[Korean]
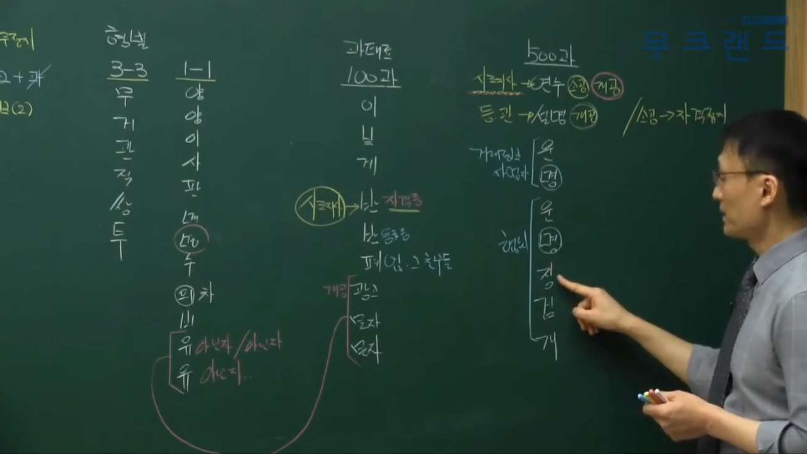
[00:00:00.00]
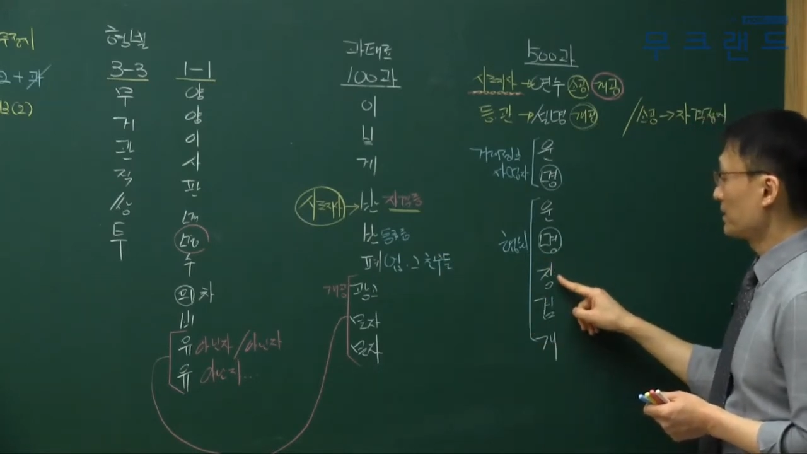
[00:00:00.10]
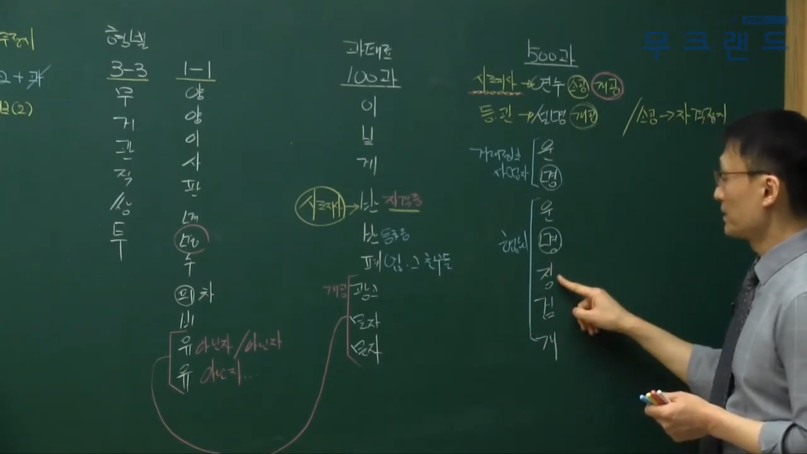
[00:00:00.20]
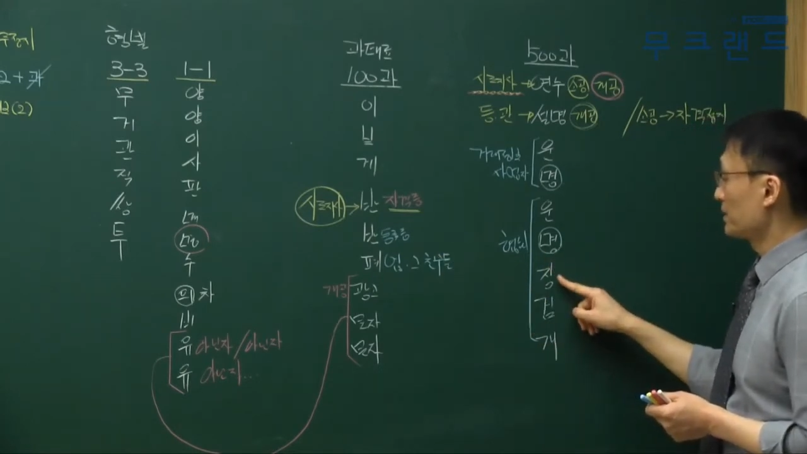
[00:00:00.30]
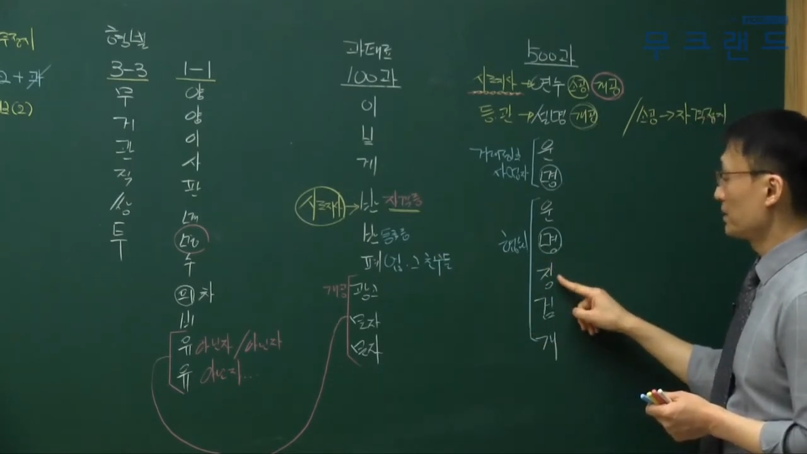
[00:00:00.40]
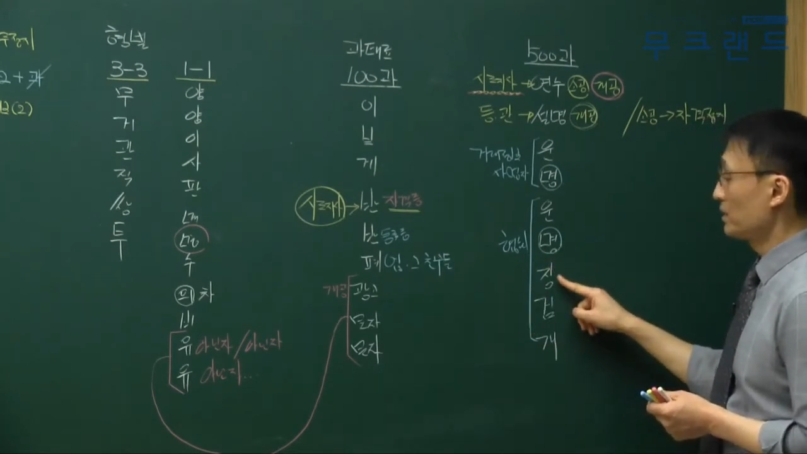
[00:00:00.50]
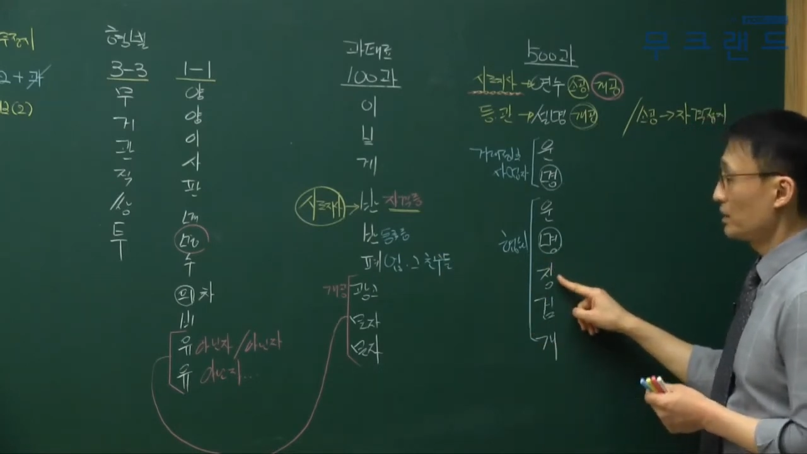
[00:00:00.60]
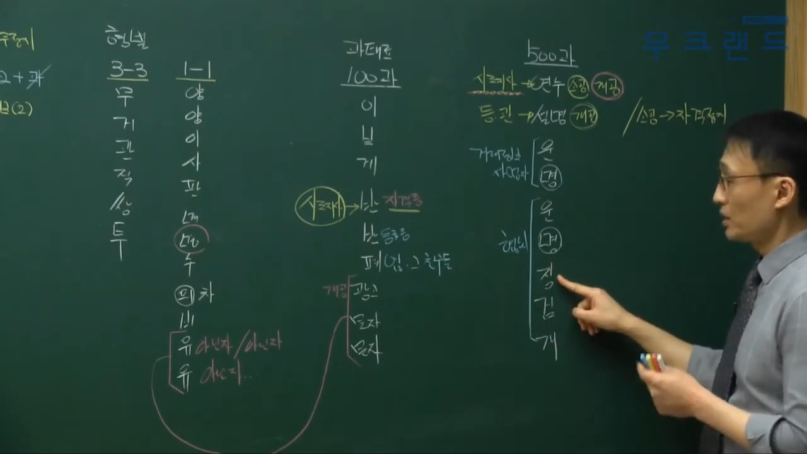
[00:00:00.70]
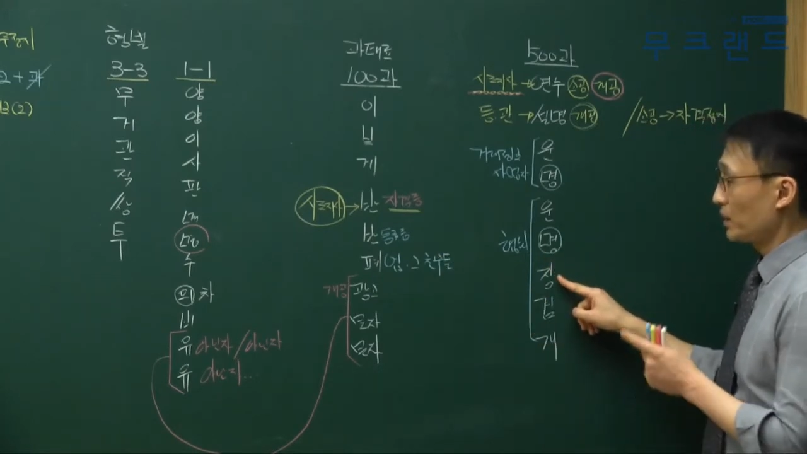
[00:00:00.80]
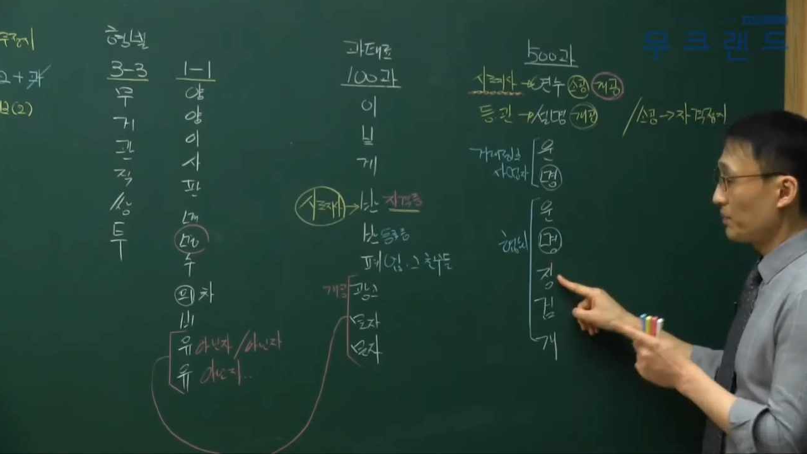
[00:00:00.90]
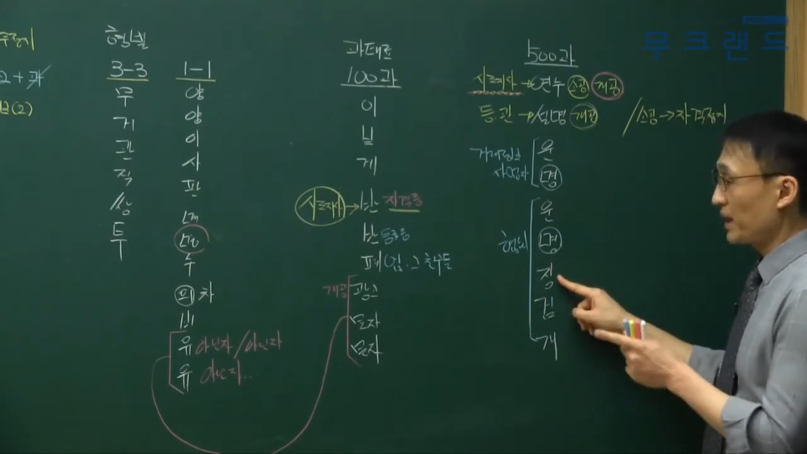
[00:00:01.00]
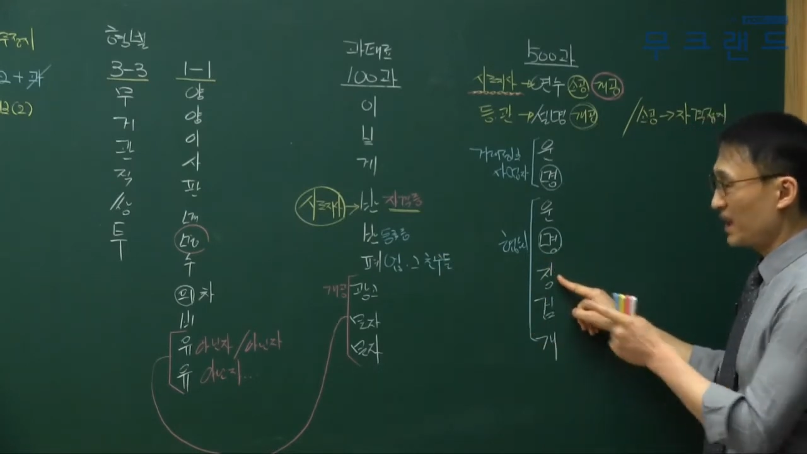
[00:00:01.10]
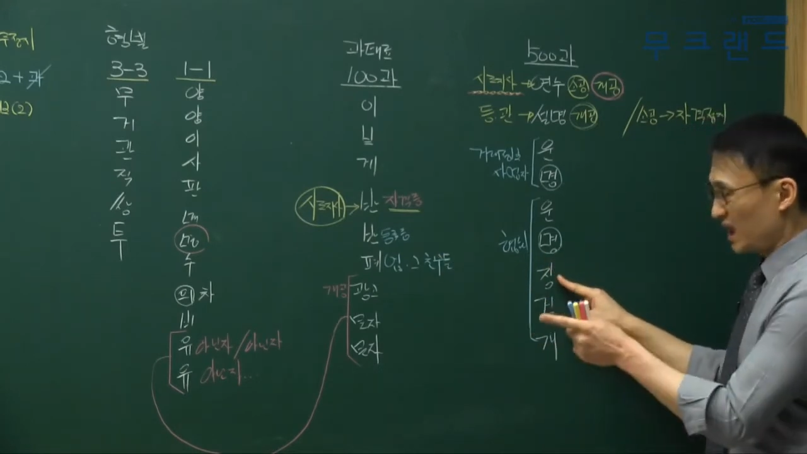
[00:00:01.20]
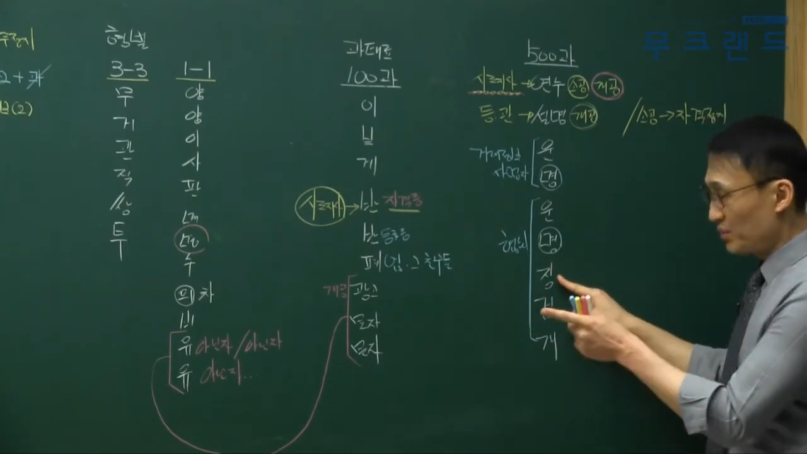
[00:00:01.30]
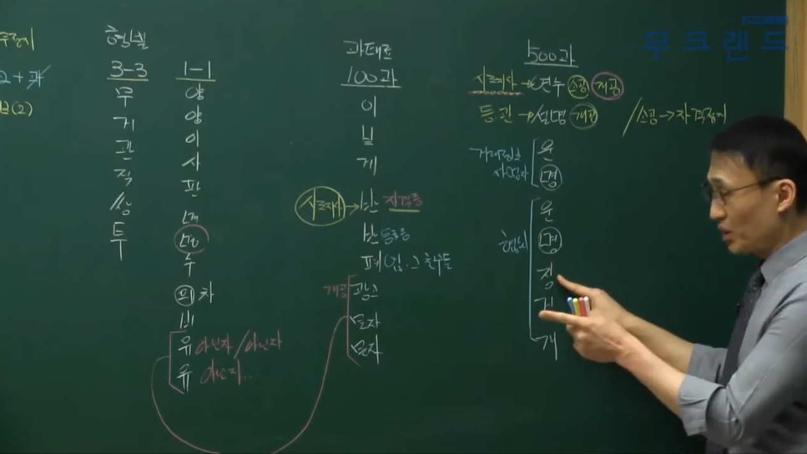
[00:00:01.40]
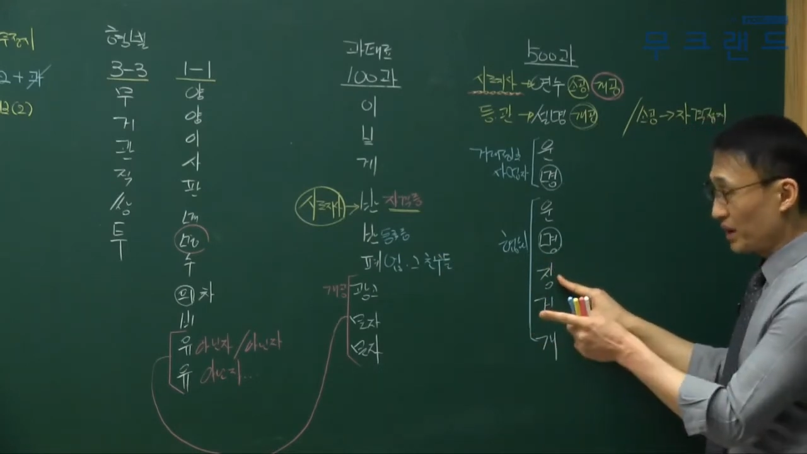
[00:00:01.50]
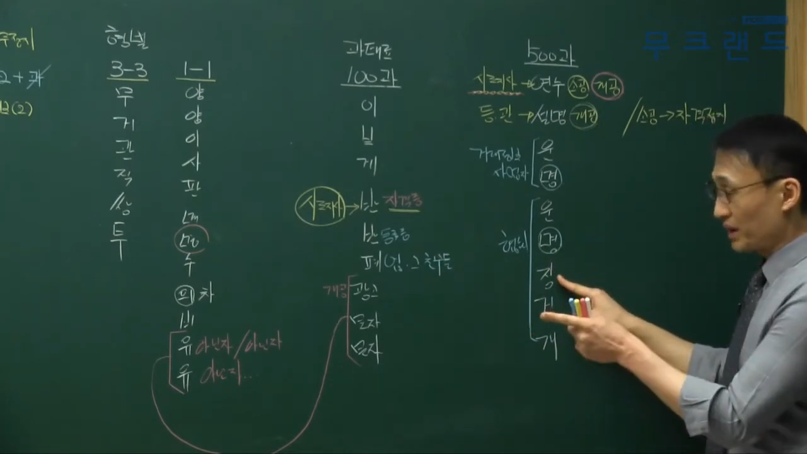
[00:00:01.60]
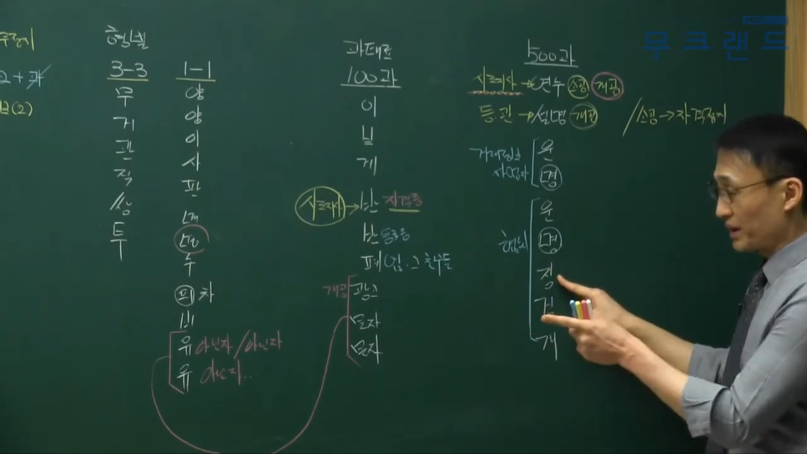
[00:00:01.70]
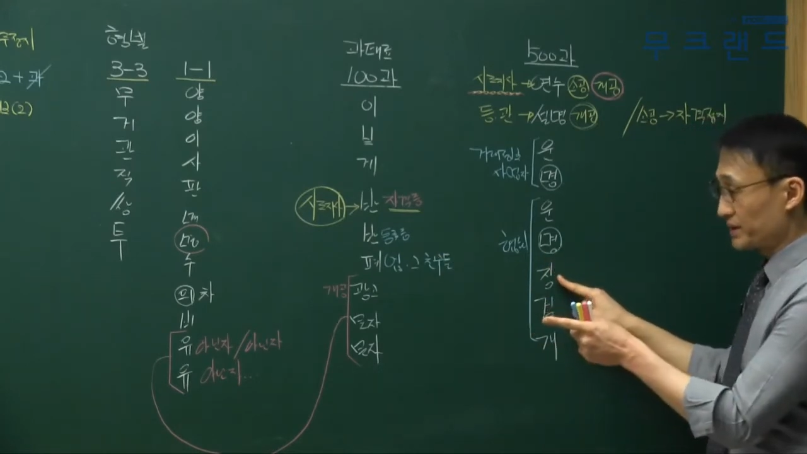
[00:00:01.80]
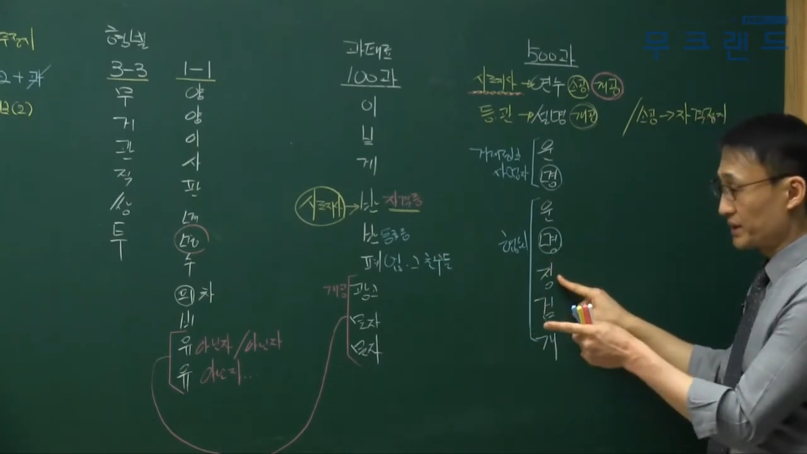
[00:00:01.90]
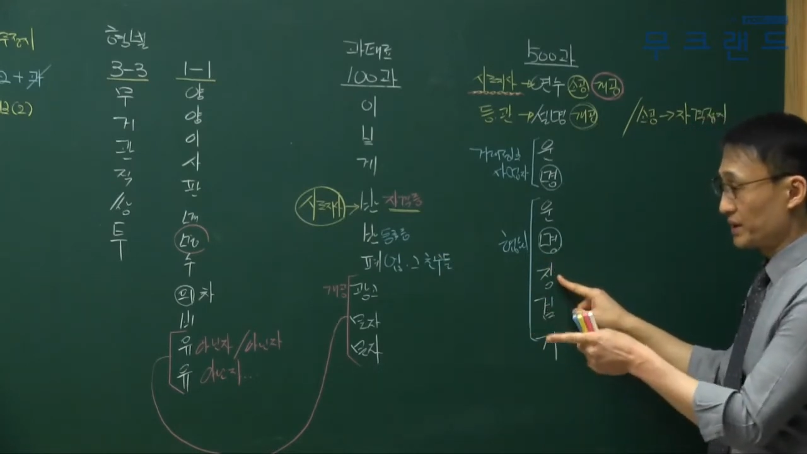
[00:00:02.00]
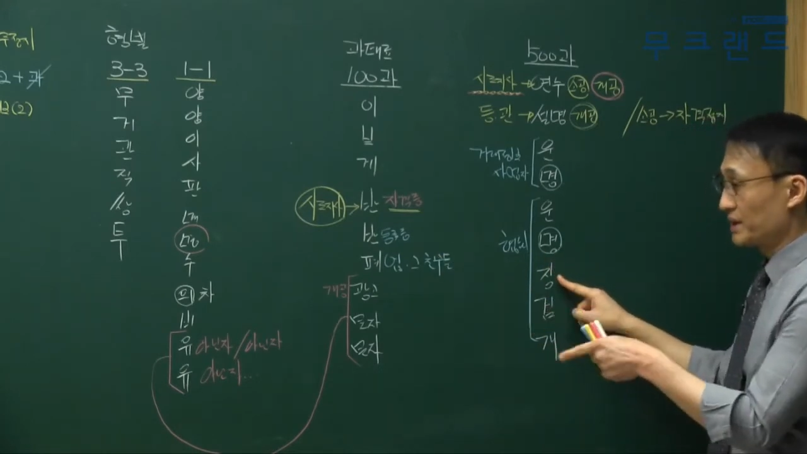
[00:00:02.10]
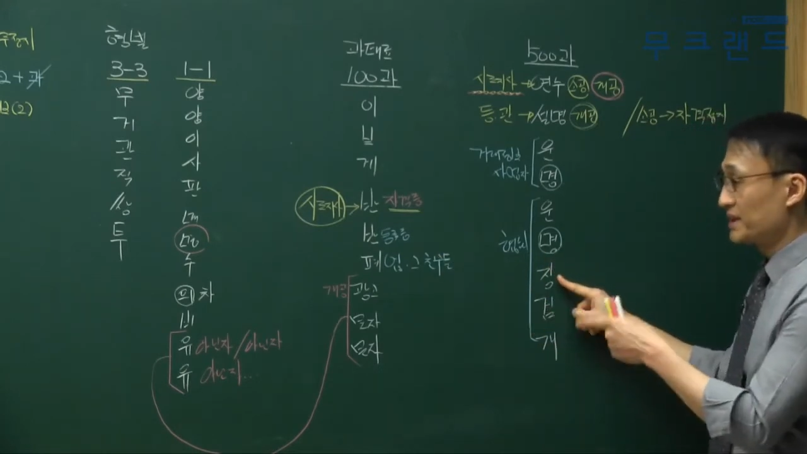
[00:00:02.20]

그 협회 임원에 대해서